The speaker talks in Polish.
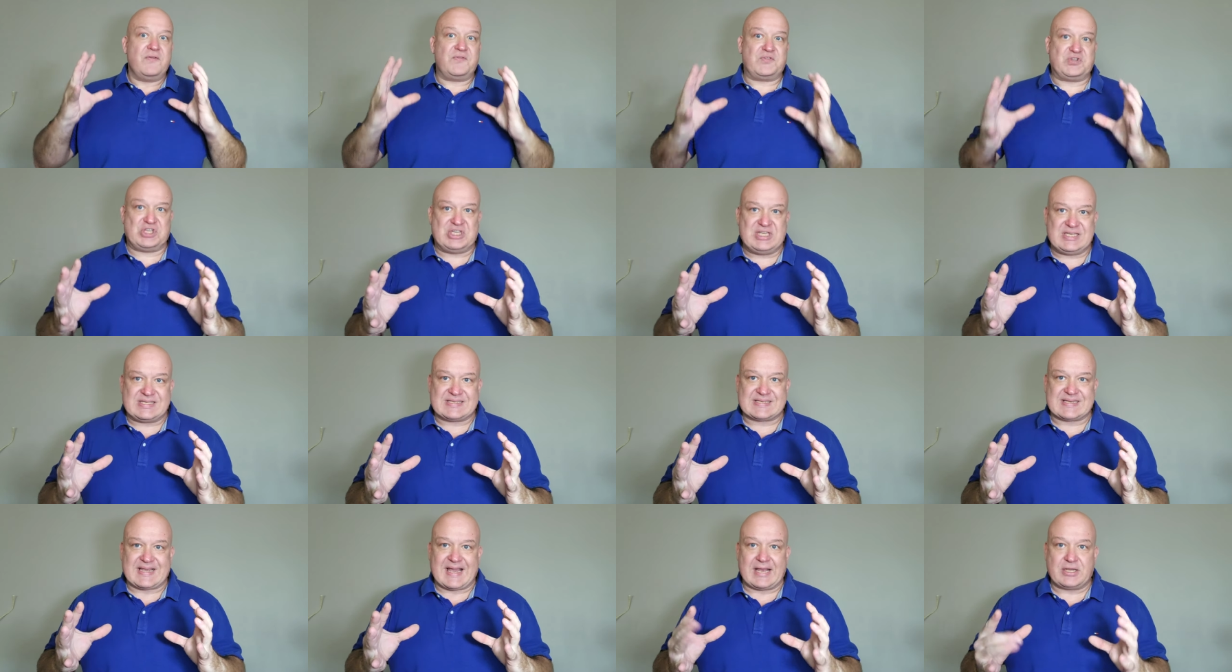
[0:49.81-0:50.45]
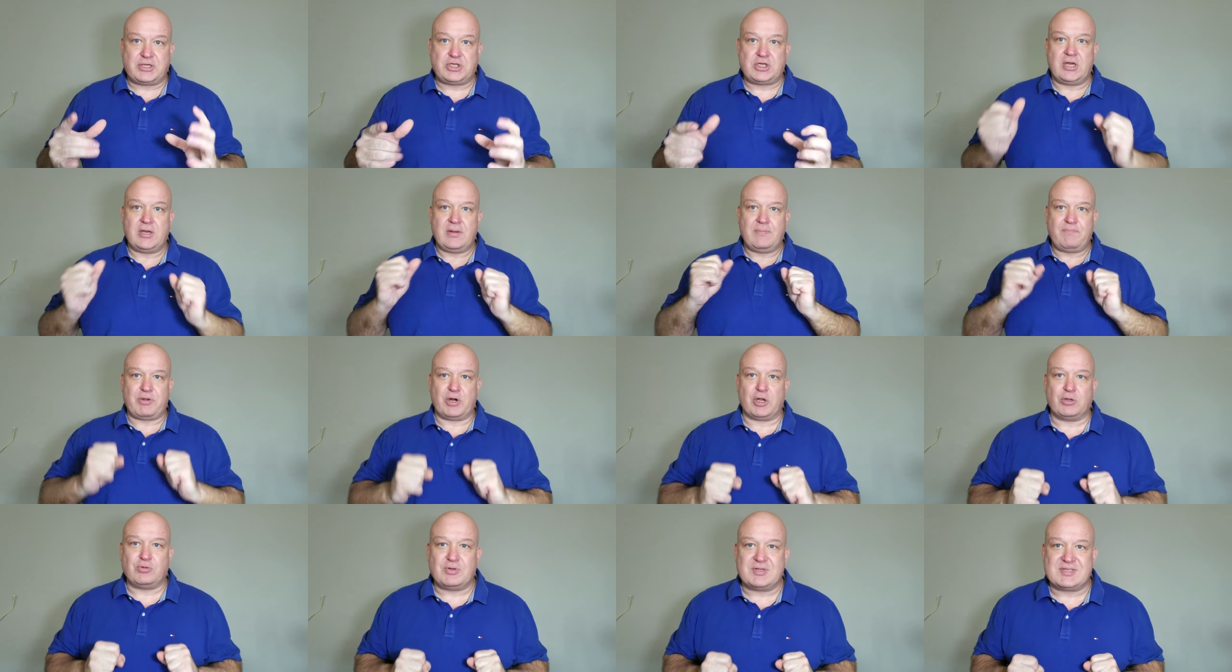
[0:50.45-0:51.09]
wciskać
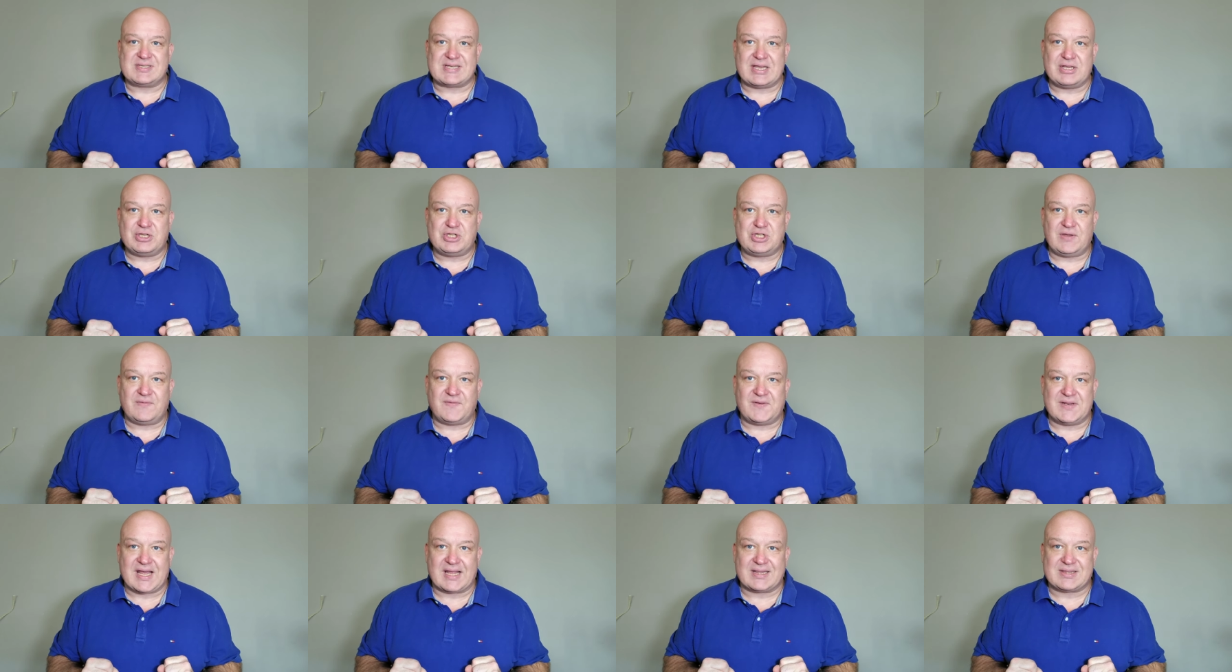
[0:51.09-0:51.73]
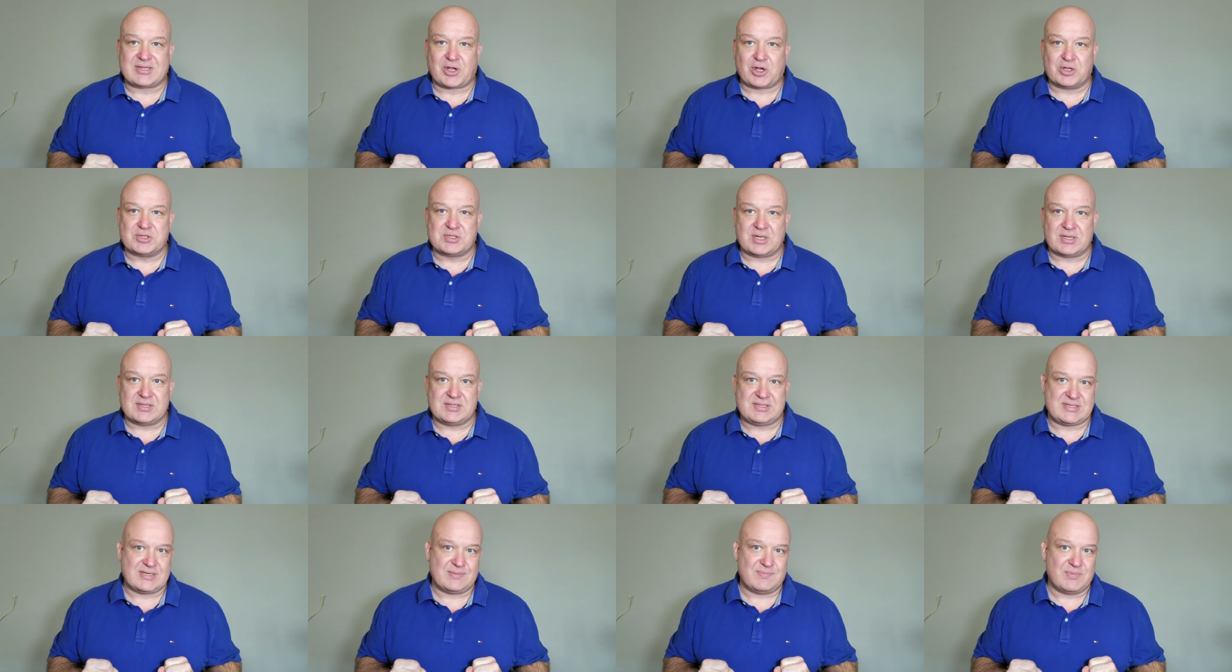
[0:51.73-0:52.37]
producenci w
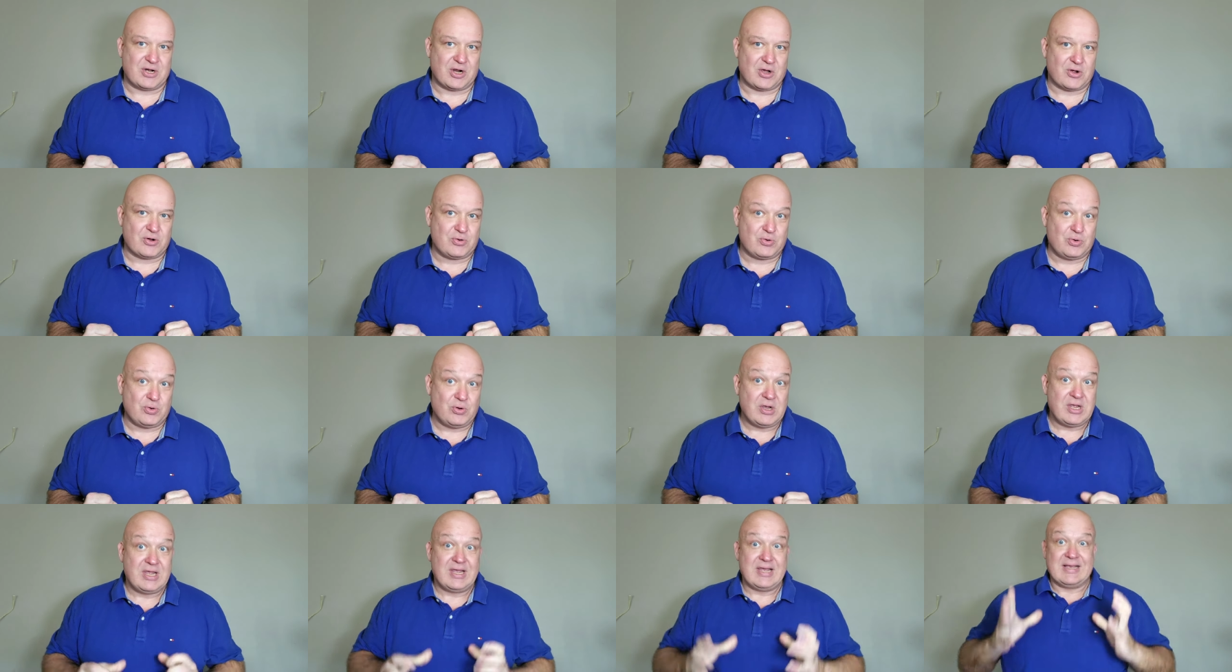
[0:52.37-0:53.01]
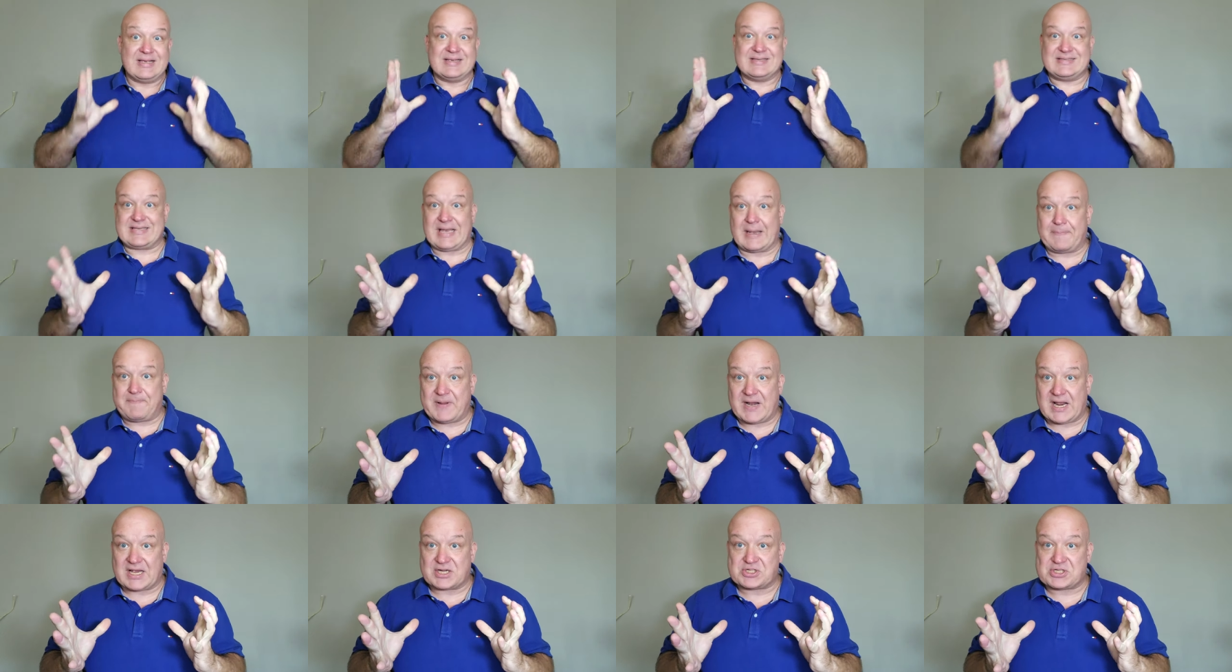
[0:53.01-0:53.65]
nadchodzącym roku.
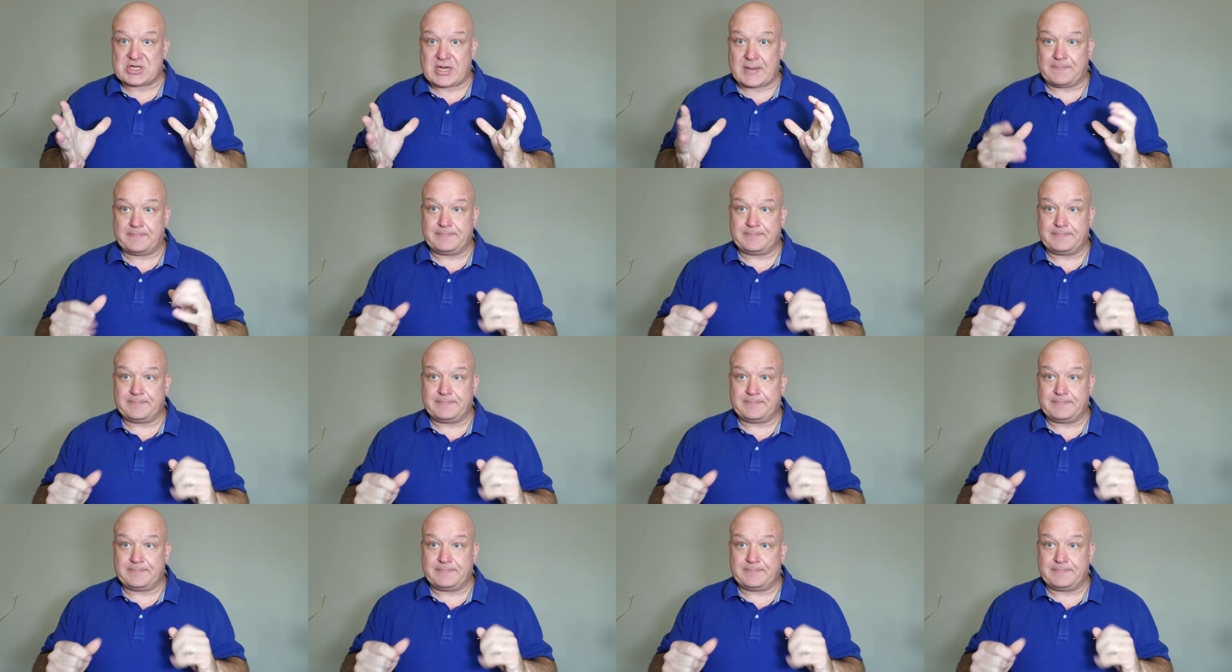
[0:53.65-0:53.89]
Zapraszam.